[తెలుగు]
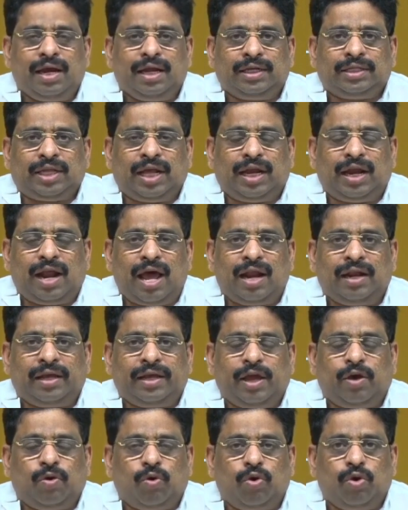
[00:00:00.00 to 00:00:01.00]
ఇళ్ల
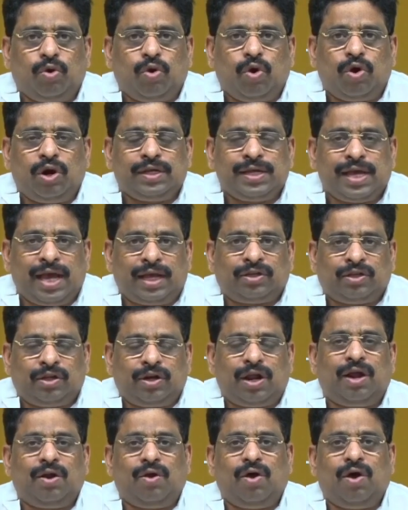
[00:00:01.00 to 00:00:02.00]
స్థలాలకి కొనుగోలు
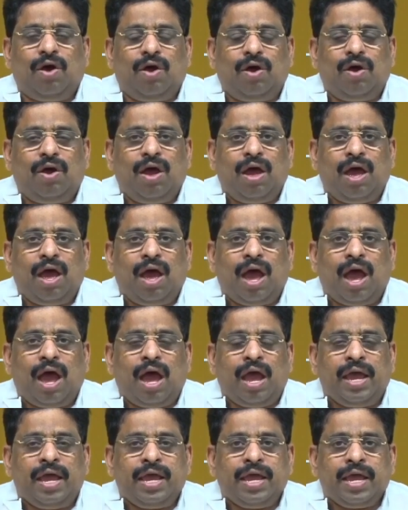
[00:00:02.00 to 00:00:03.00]
చేస్తున్నారో
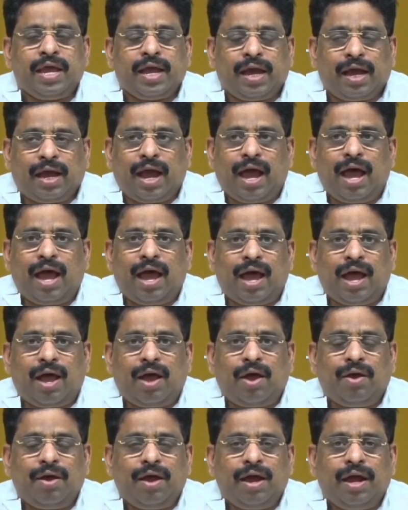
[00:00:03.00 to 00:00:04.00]
ఇంకా
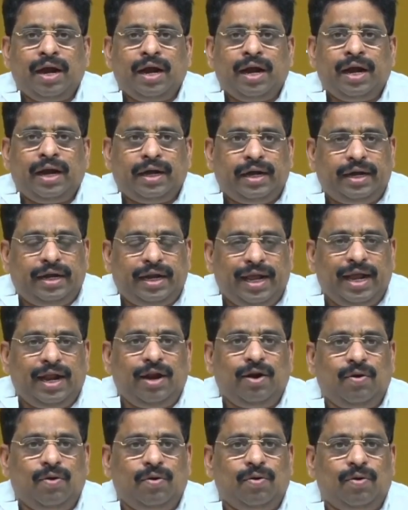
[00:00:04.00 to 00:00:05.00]

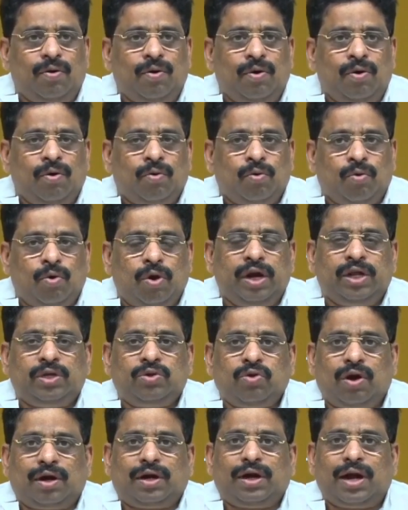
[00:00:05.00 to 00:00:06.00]
డీలు కొన్ని
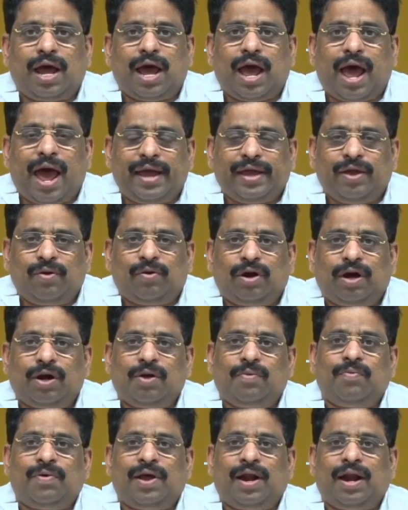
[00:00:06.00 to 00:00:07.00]
చోట్ల ఆగి
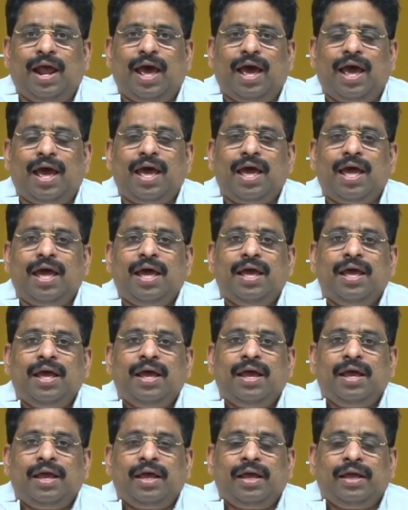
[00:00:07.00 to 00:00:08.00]
ఉండడం వల్ల
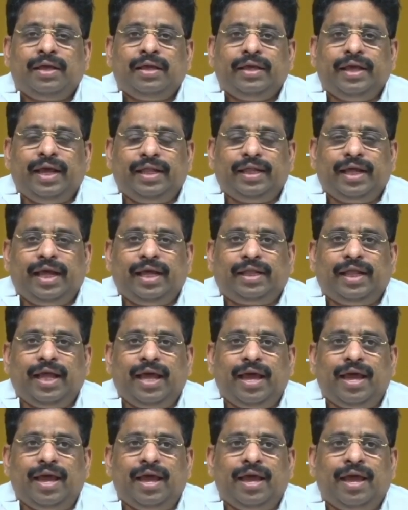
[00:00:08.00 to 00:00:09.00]

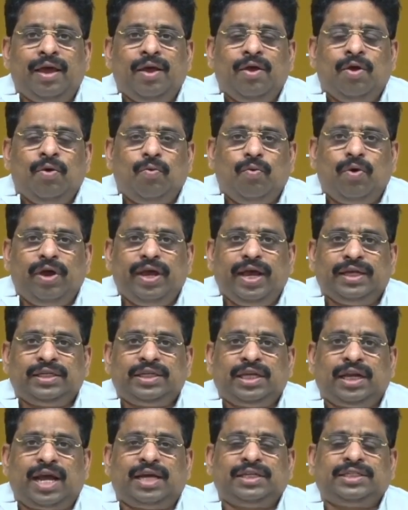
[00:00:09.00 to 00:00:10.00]
ఏదైతే
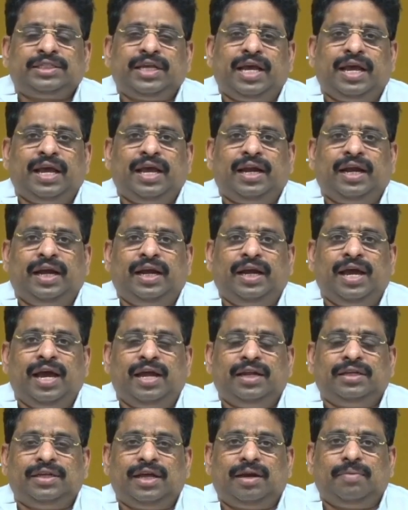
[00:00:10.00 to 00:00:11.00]
వైఎస్ రాజశేఖర రెడ్డి
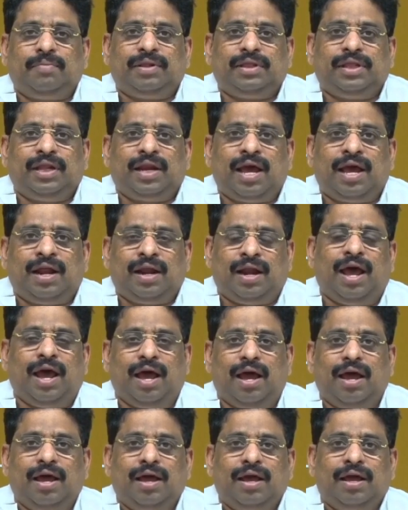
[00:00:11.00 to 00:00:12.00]
గారి జన్మదినాన్న